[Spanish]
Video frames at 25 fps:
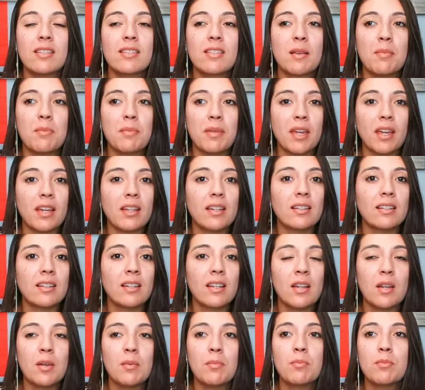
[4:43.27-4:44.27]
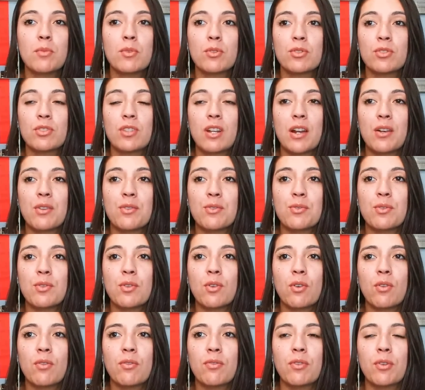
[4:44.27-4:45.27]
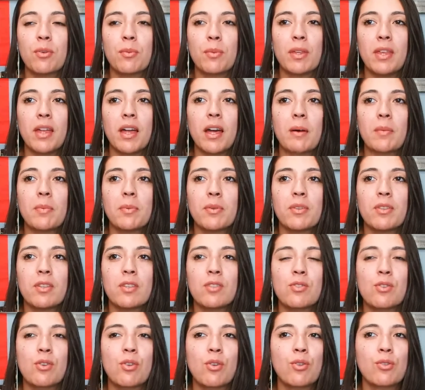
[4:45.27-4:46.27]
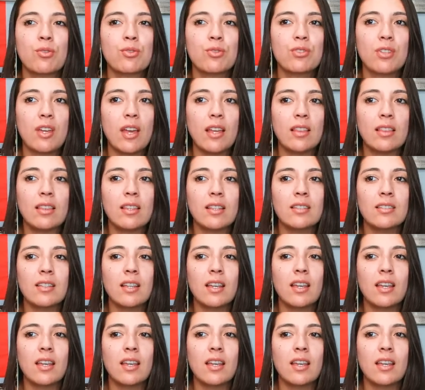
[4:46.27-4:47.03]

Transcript: también mostraron su inconformidad porque son conscientes de